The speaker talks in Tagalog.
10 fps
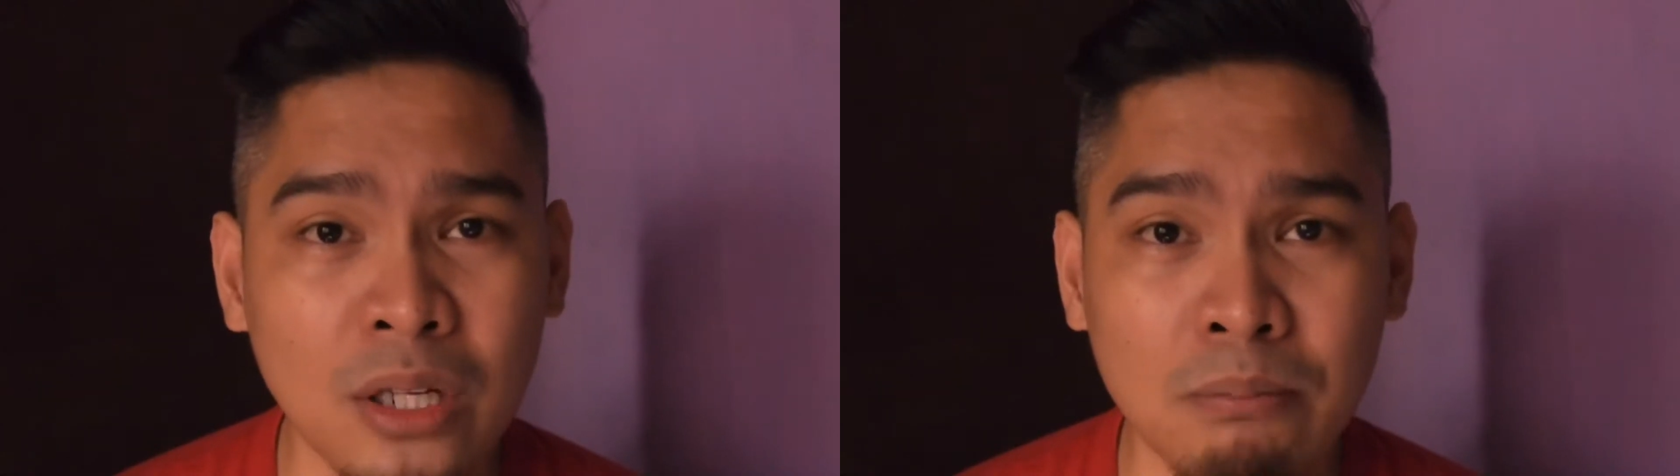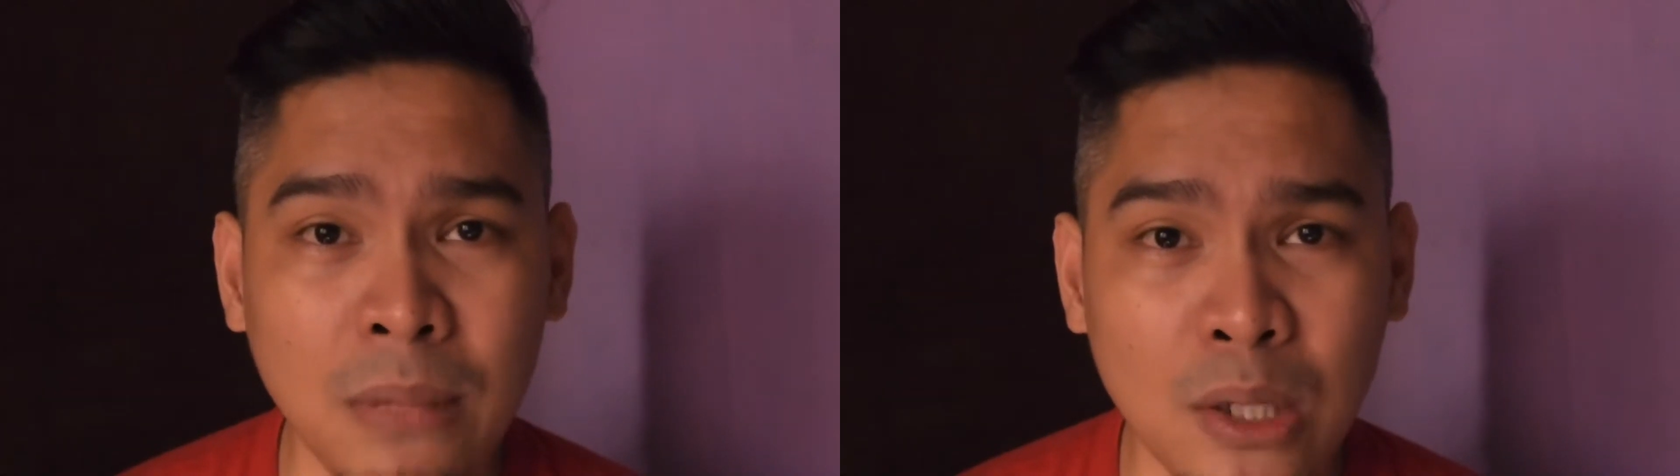
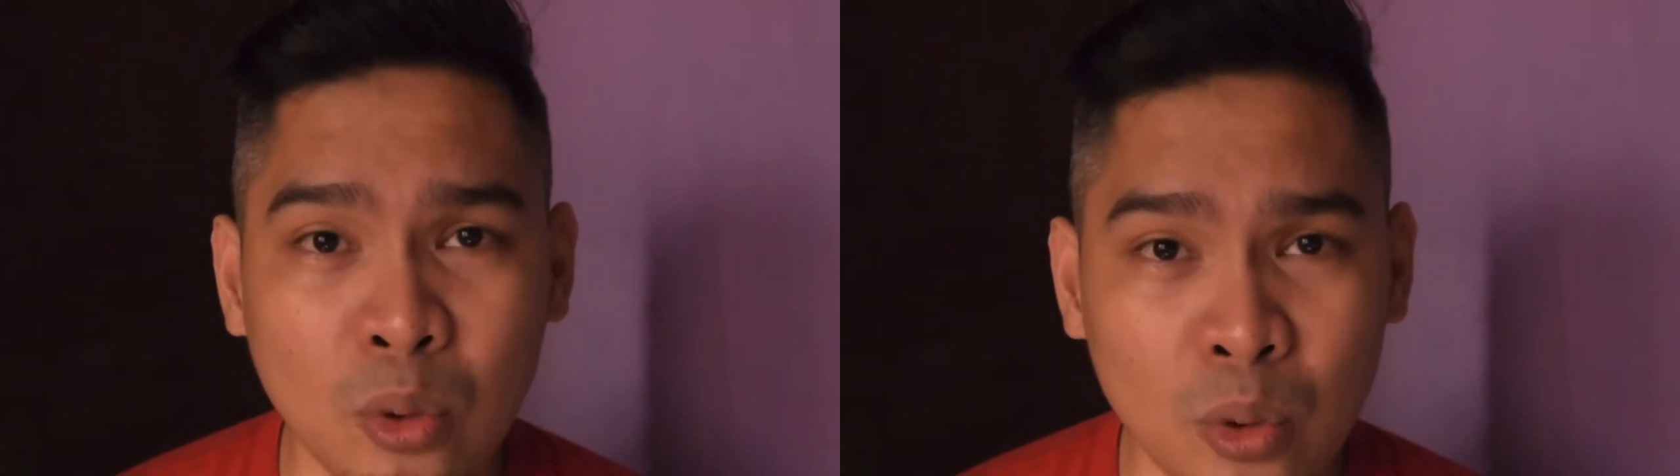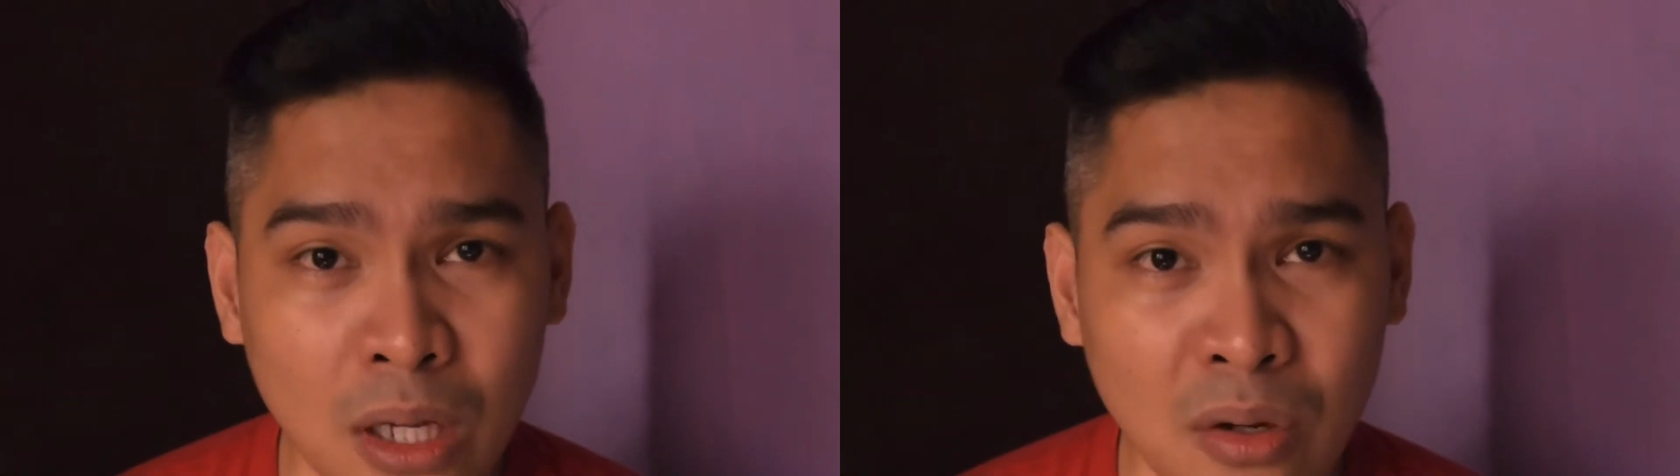ng
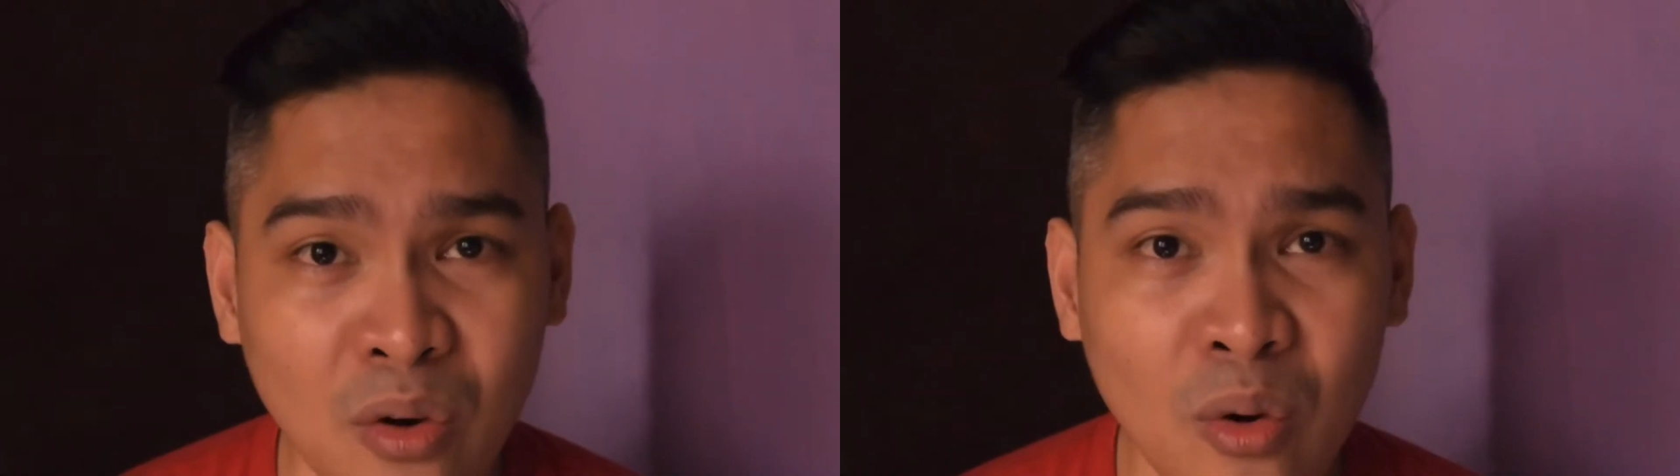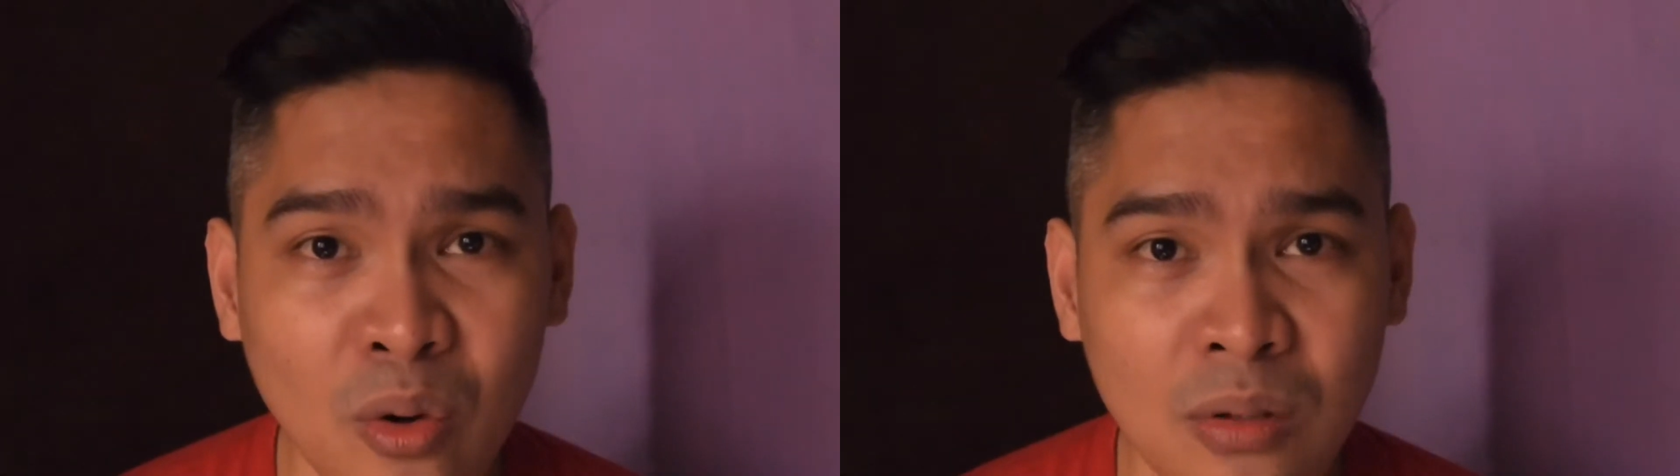magulang ko.